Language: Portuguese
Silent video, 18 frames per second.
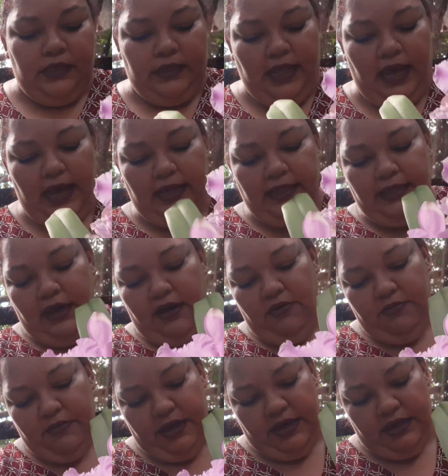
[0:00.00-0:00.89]
tá?
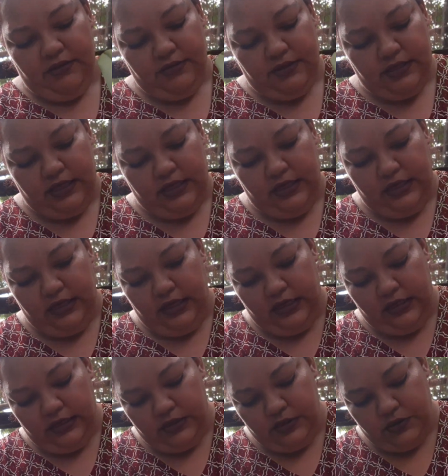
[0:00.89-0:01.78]
Não menos que
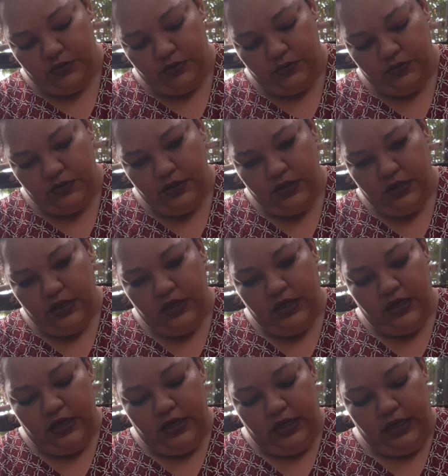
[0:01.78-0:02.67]
isso.
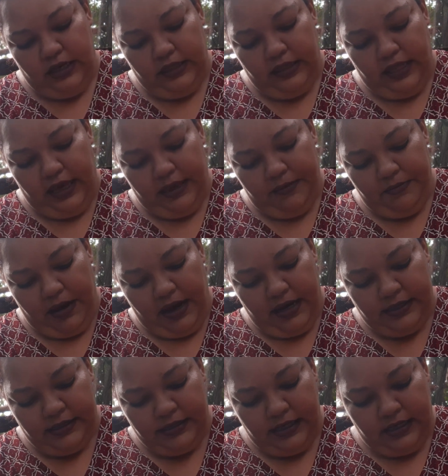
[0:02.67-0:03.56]
E nem
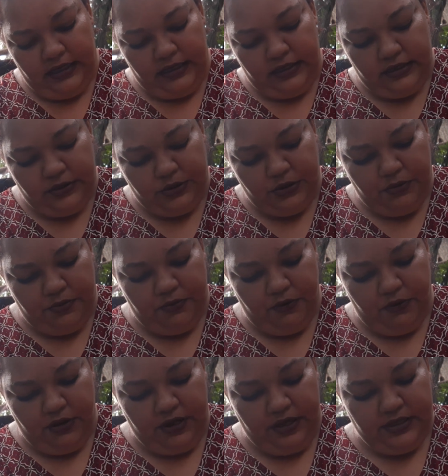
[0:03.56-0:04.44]
mais que isso,
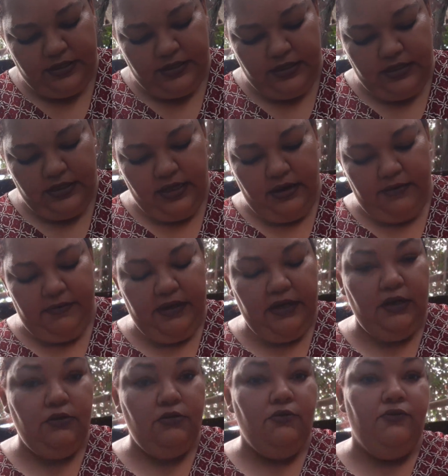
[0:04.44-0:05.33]
porque senão
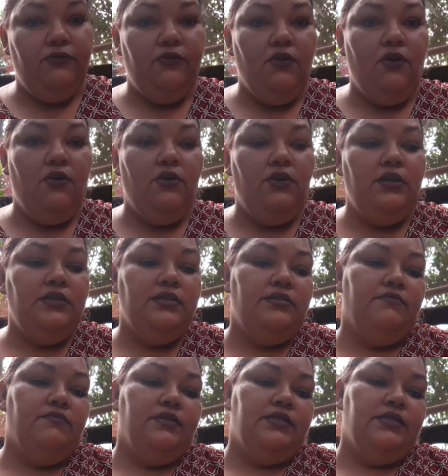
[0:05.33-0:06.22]
ela não flore,
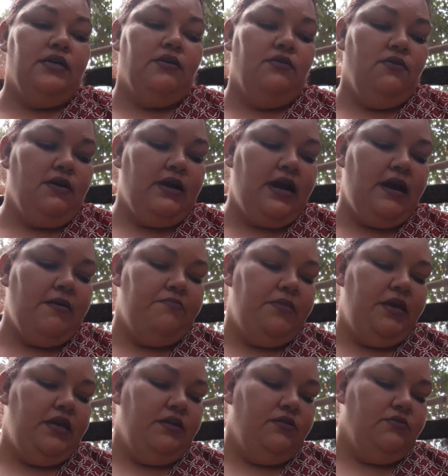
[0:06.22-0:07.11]
se você colocar
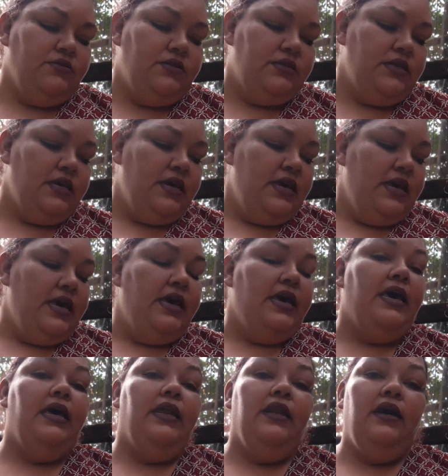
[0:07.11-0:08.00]
menos,
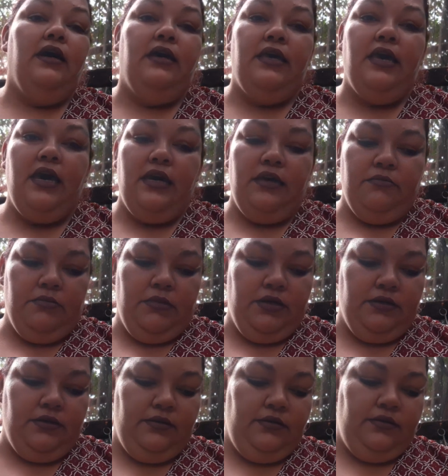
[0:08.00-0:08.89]
ela
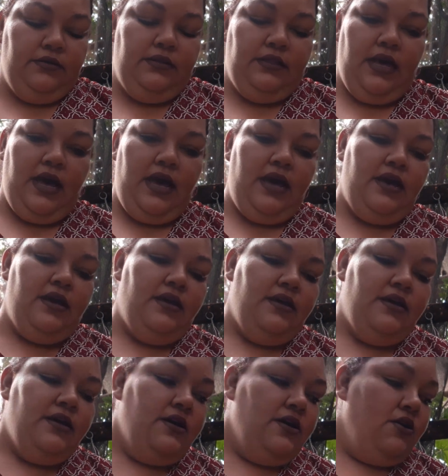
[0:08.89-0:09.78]
queima, tá?
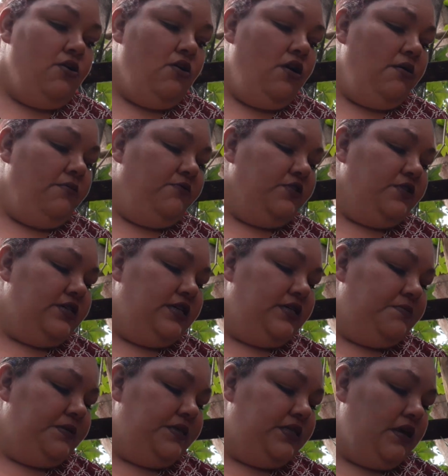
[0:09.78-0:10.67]
Como
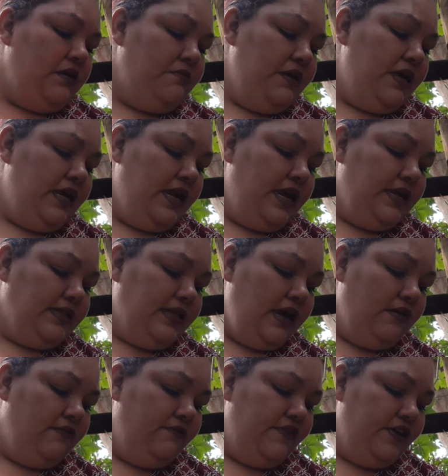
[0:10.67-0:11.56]
vocês perceberá,
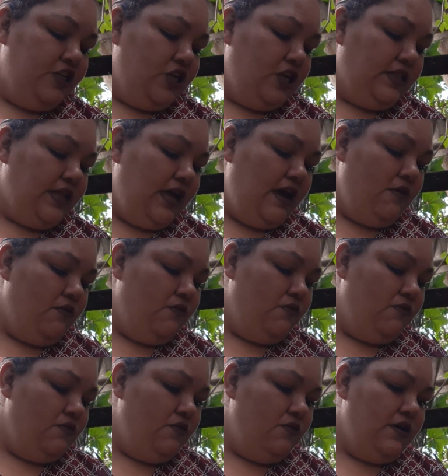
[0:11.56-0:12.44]
tá com
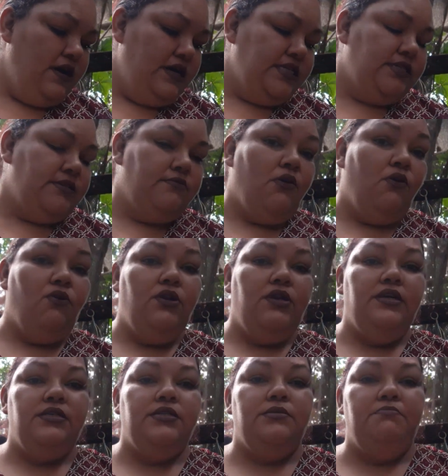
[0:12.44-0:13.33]
vegetal, as
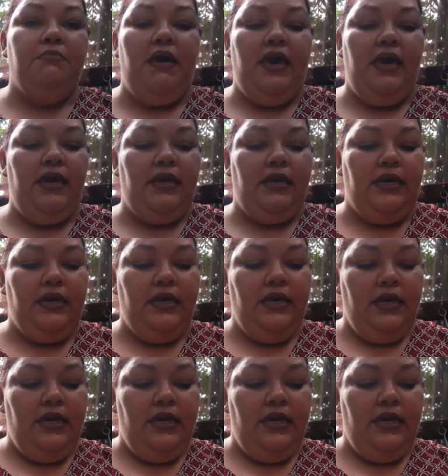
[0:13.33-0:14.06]
folhas bem